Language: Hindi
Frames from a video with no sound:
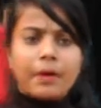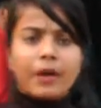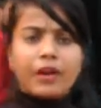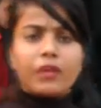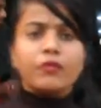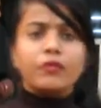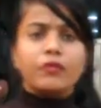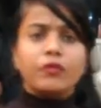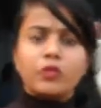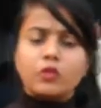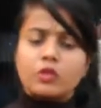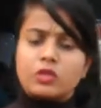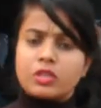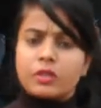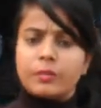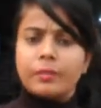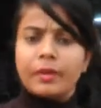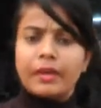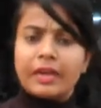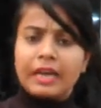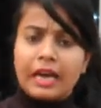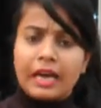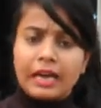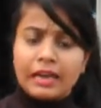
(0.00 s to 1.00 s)
कन्फ्यूज़न
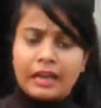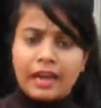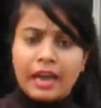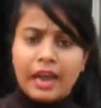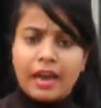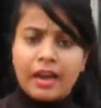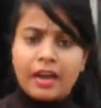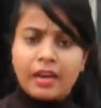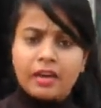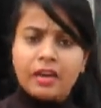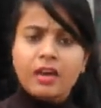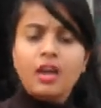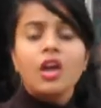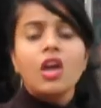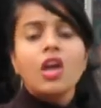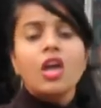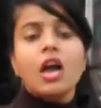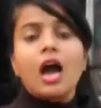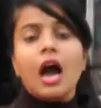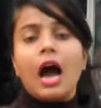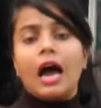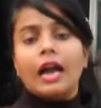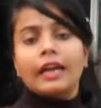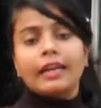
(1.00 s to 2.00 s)
में ना रहकर
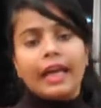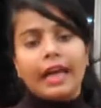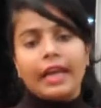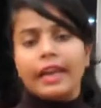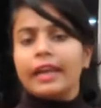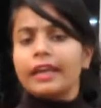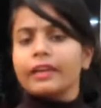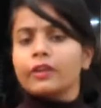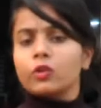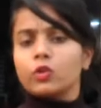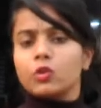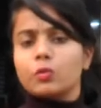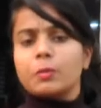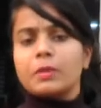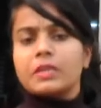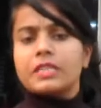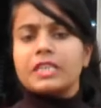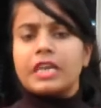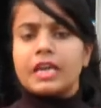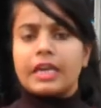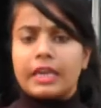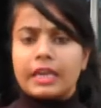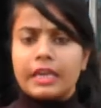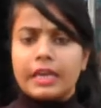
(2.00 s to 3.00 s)
डायरेक्ट उस पर
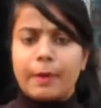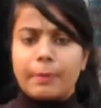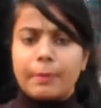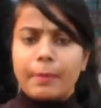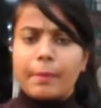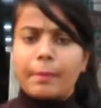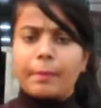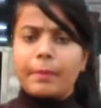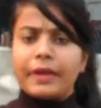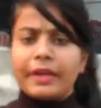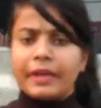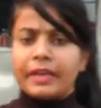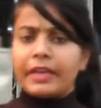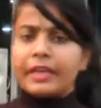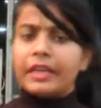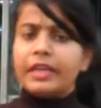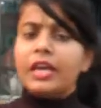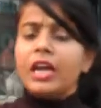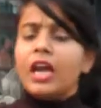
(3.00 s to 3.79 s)
जाकर आप अपनी